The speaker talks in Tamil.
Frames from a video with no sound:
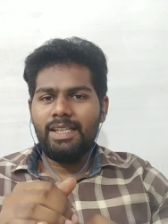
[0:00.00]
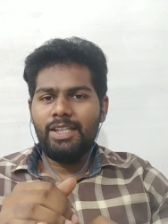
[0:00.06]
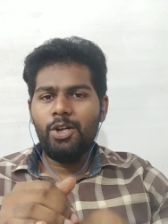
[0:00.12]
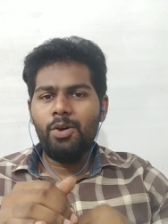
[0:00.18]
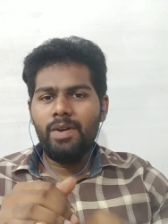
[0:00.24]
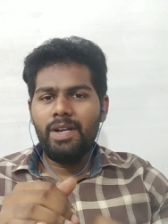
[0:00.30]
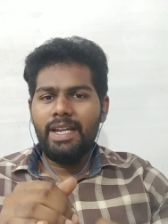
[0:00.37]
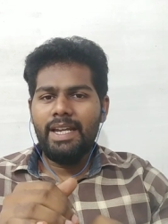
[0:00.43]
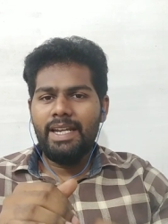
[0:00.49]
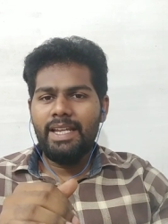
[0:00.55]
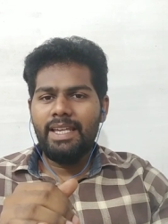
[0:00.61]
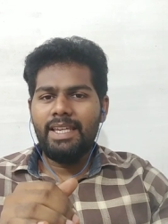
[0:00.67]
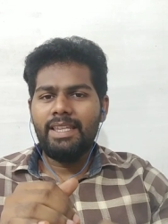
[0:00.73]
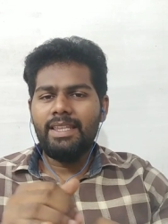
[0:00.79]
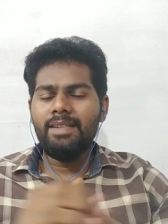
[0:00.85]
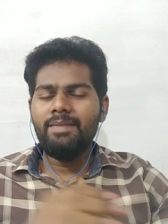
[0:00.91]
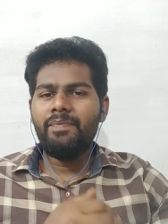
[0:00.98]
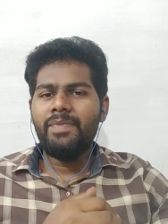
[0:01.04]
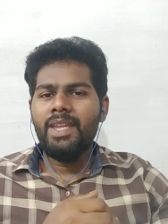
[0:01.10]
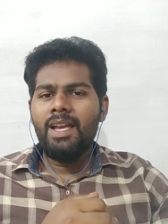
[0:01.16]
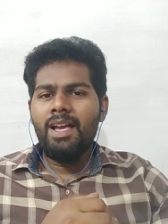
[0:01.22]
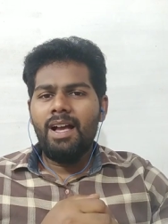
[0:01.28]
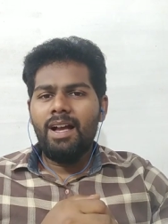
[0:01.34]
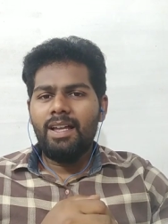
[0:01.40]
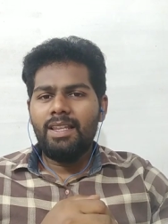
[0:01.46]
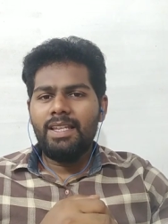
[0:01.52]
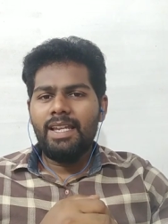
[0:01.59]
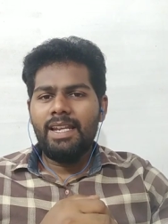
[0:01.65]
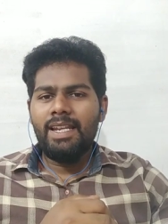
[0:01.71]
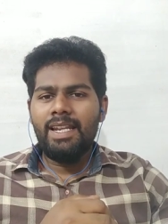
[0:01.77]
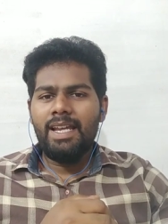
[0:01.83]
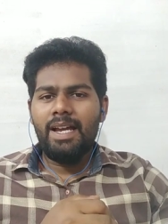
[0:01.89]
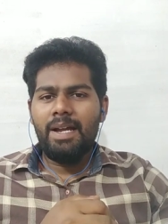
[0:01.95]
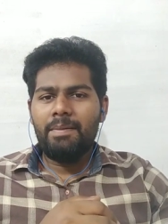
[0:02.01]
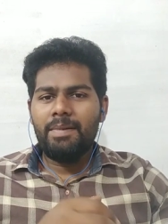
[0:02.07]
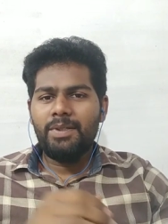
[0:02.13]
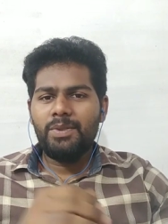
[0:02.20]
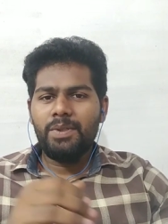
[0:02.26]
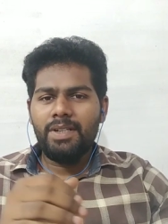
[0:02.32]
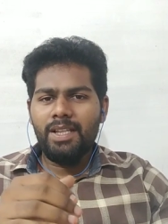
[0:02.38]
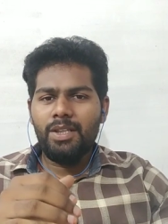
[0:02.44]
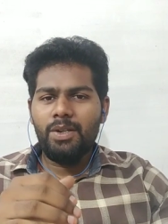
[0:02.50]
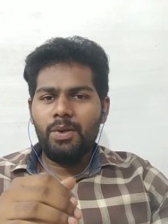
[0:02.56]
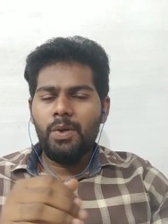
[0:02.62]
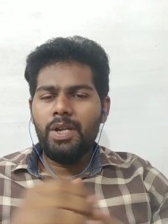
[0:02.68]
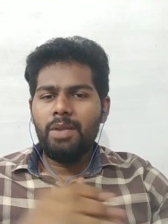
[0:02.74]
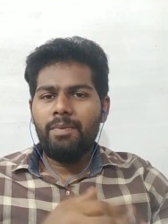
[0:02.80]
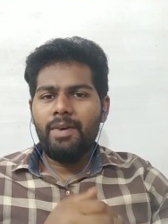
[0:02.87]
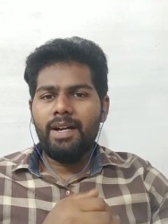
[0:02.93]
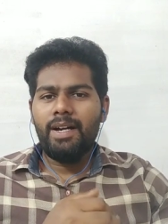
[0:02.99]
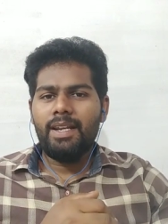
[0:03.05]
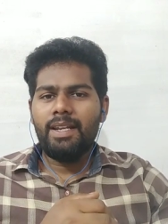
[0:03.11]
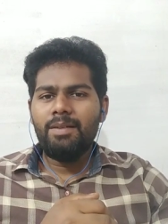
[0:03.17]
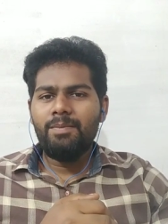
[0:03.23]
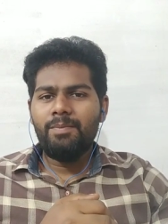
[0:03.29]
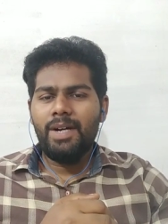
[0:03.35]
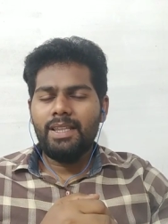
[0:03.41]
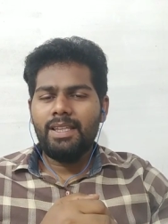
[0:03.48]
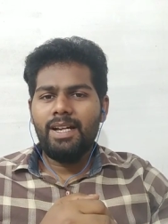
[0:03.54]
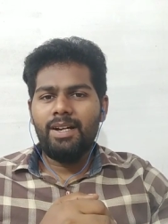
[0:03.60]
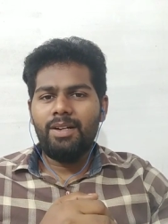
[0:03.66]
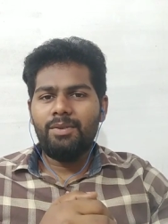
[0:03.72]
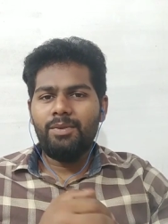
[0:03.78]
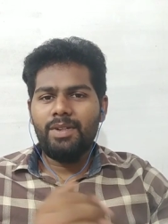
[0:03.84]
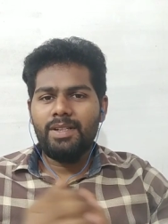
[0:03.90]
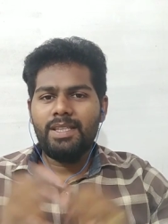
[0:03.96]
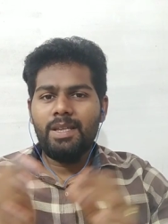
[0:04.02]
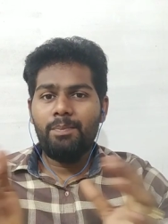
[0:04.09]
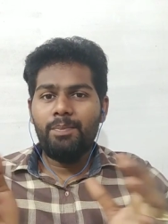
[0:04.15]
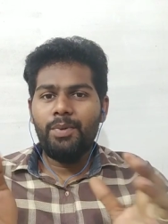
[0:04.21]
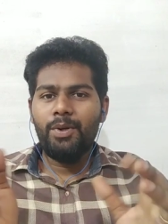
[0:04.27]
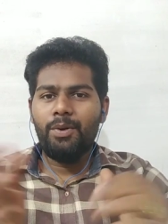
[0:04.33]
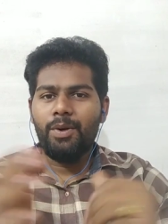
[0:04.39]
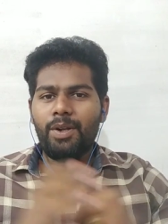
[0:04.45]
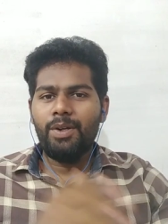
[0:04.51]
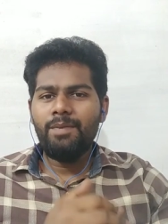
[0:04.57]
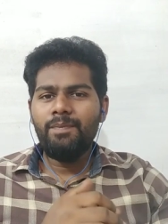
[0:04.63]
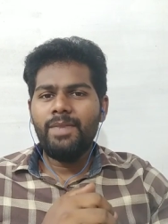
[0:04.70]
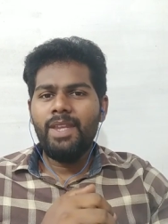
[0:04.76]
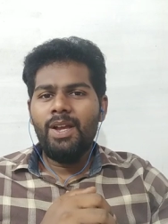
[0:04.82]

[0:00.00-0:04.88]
ஏதோ ஒன்று இடிக்குது அது என்ன அப்படின்னு சொல்லிட்டு அதை நோண்டி பார்க்குறாரு பார்த்தா ஒரு செப்பு குடம்